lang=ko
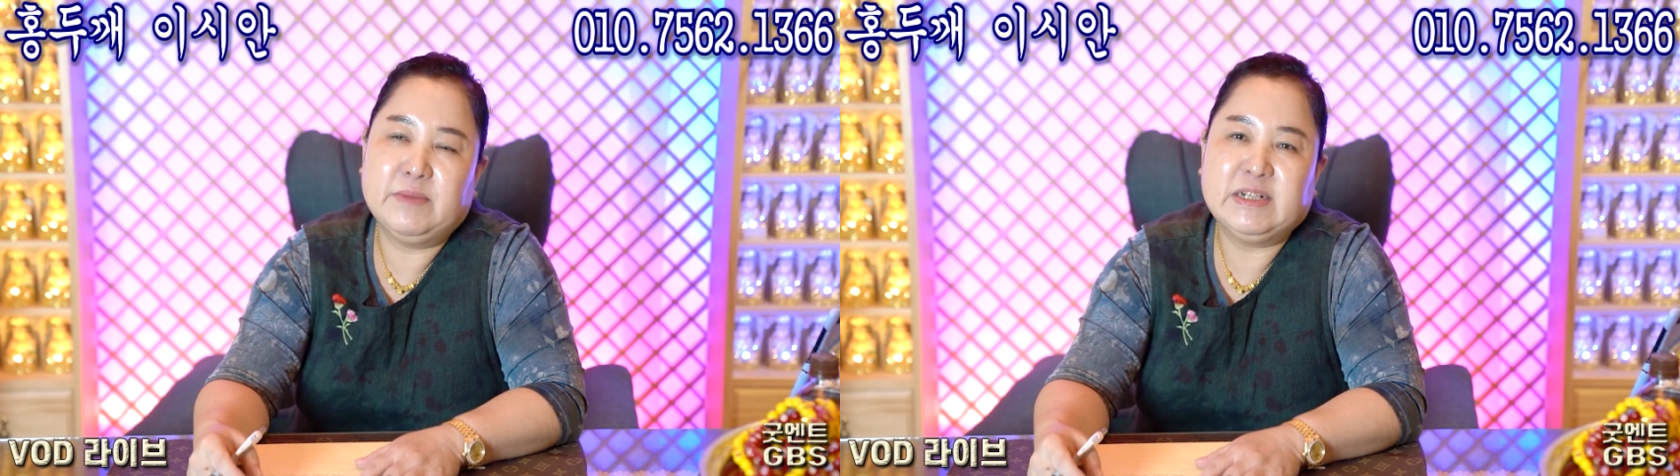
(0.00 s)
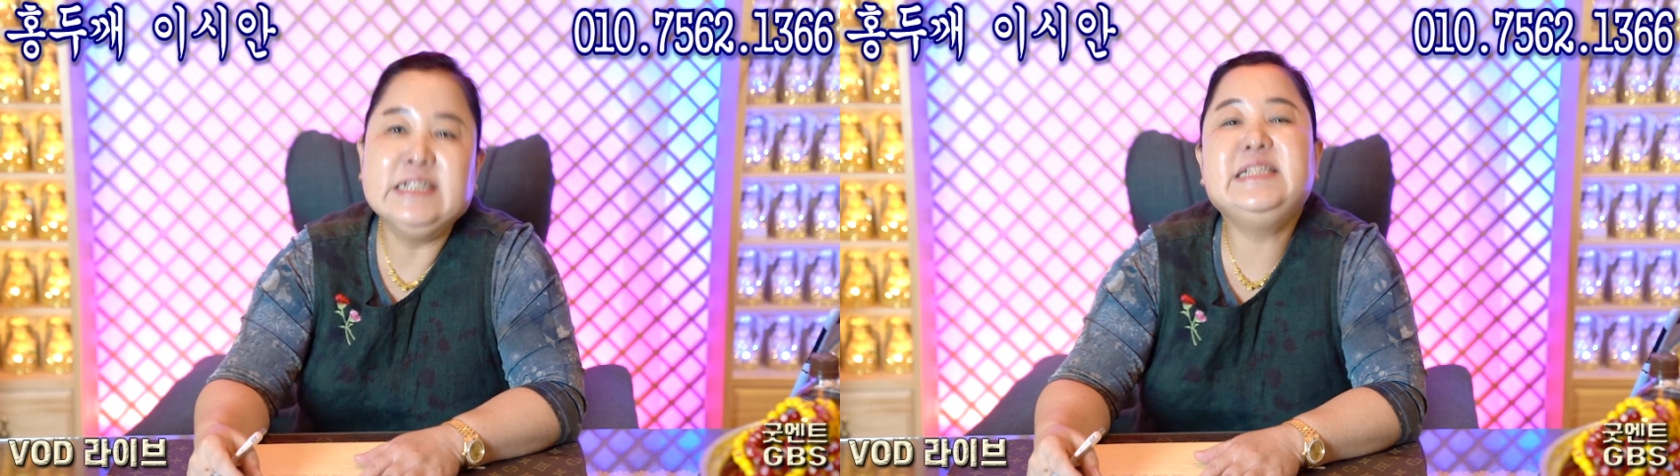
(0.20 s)

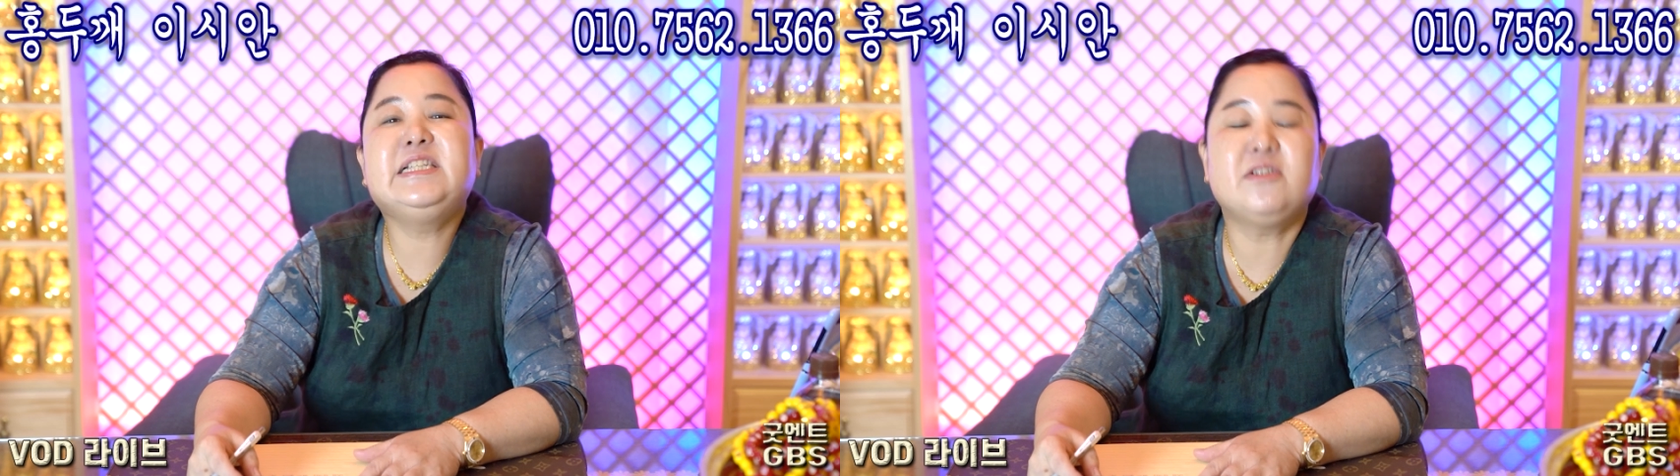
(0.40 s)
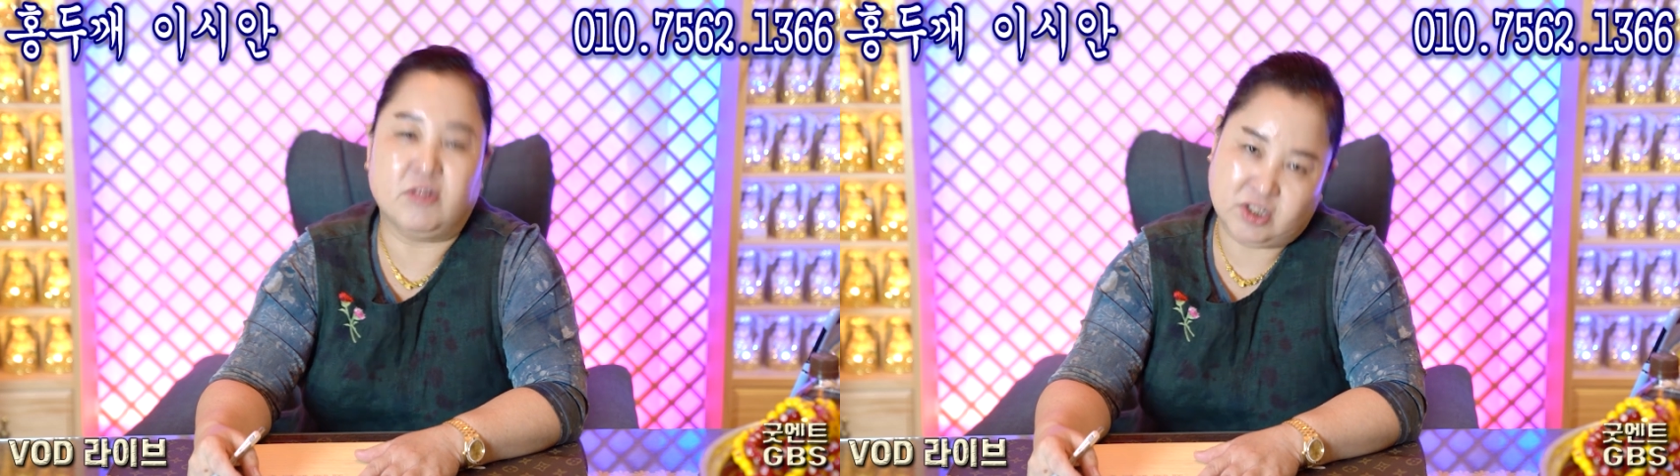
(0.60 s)
뭐
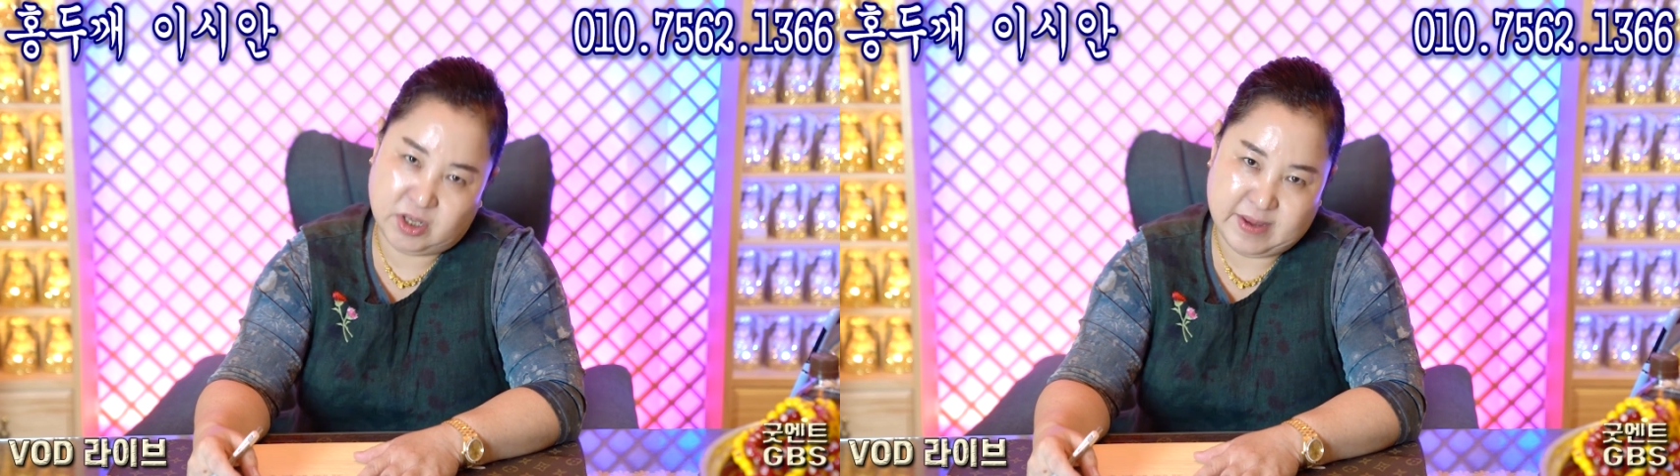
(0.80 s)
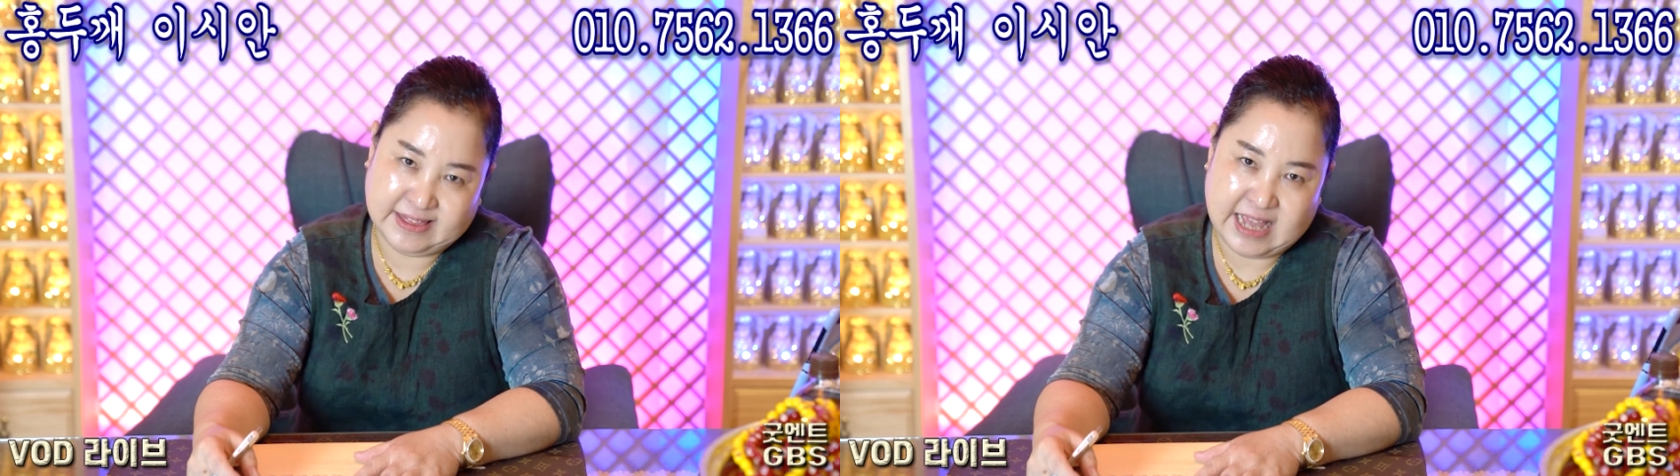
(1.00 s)
근심
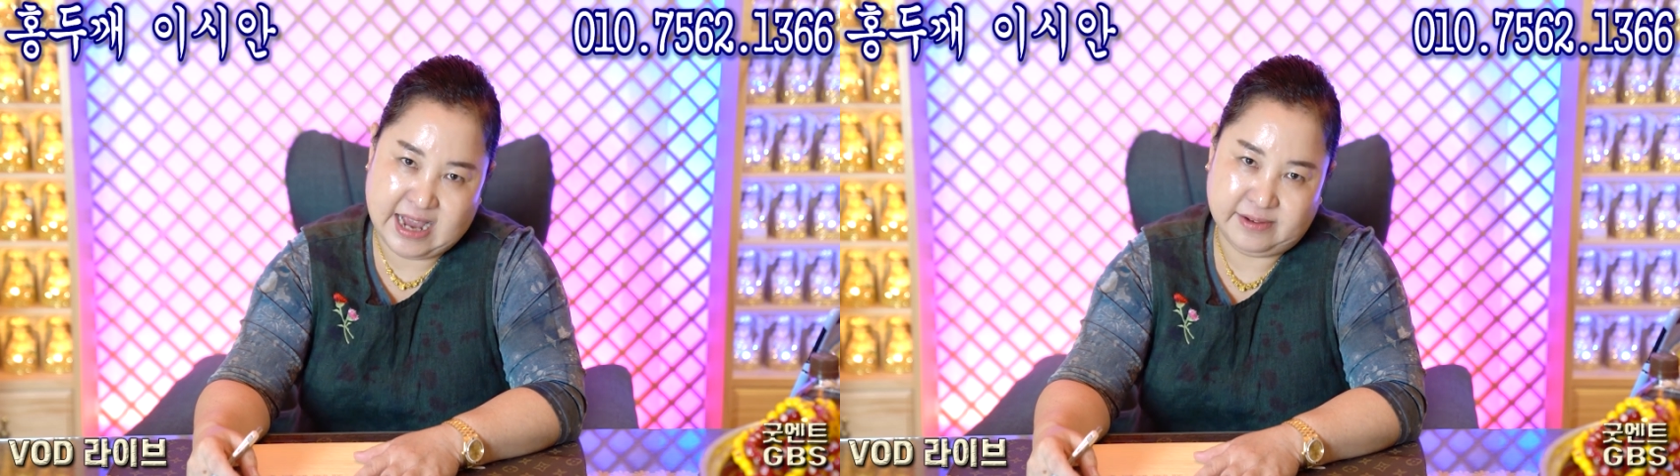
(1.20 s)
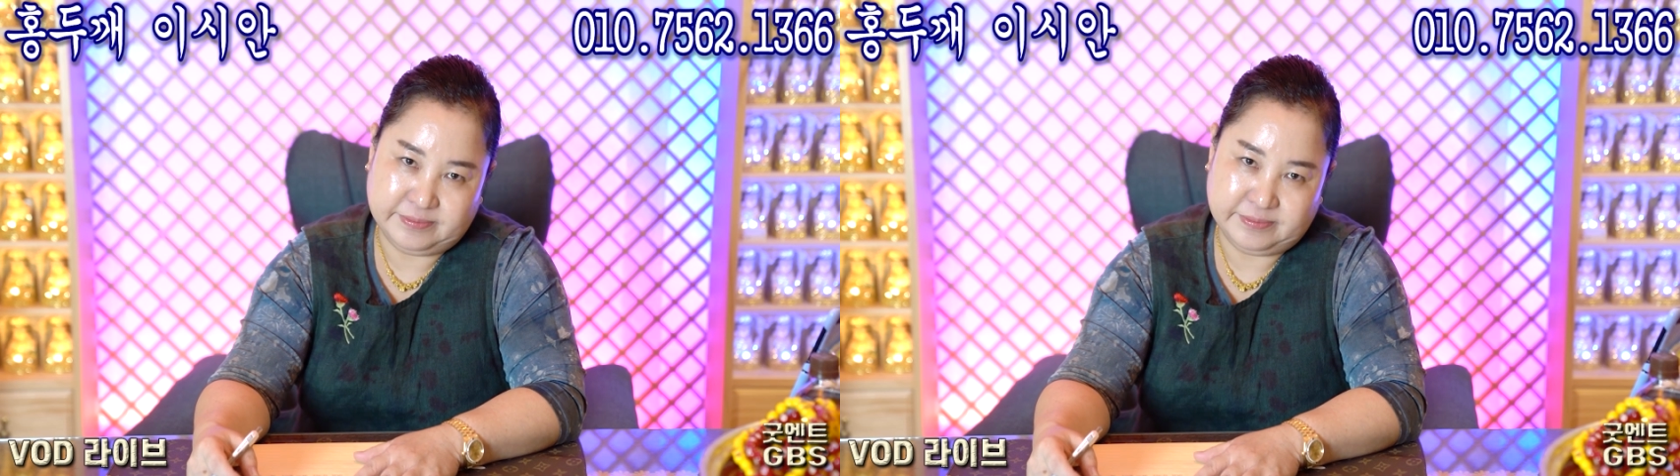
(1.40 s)
걱정이 많다.